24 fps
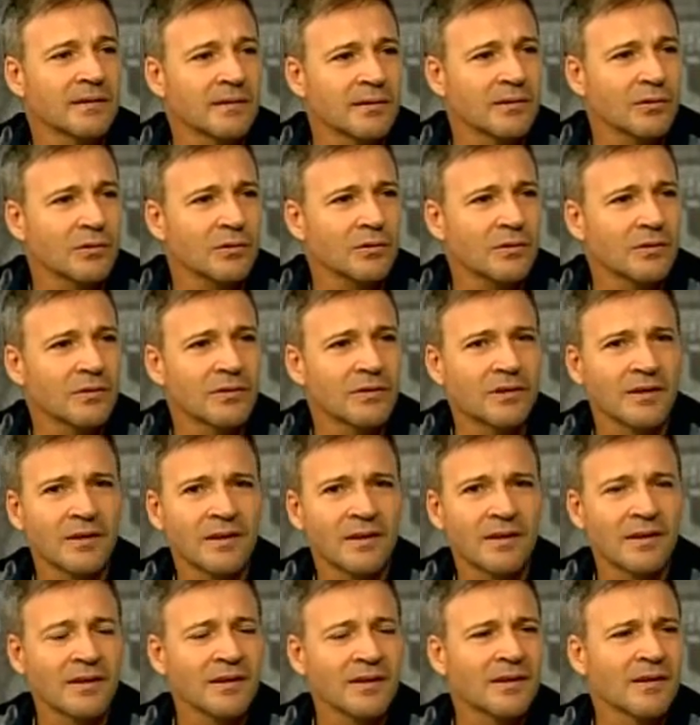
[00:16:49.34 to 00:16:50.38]
¿no? Y
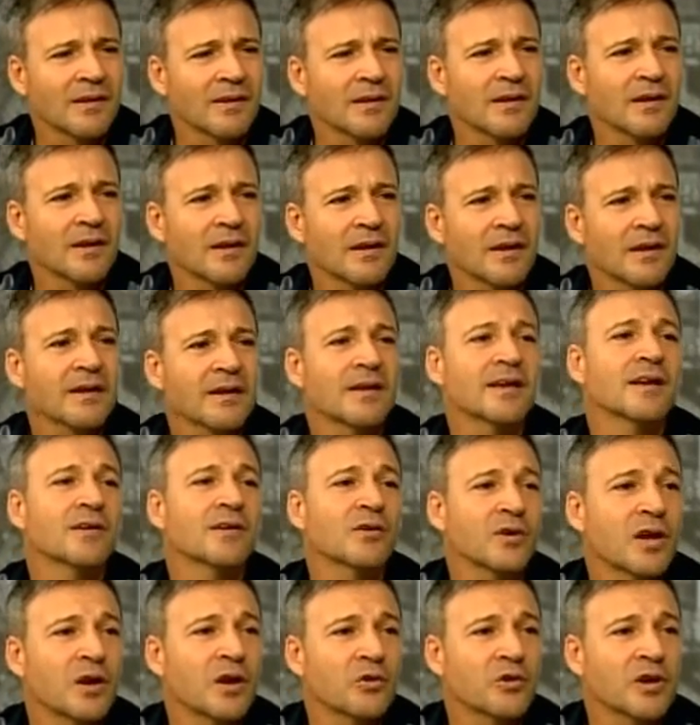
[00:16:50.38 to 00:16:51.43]
eso ya lo teníais. Y
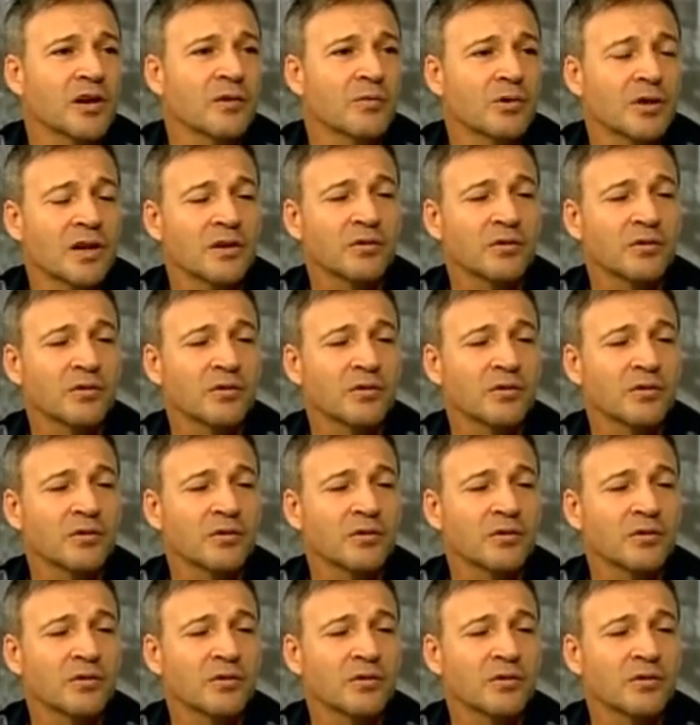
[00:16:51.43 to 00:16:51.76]
eso ya lo tenemos.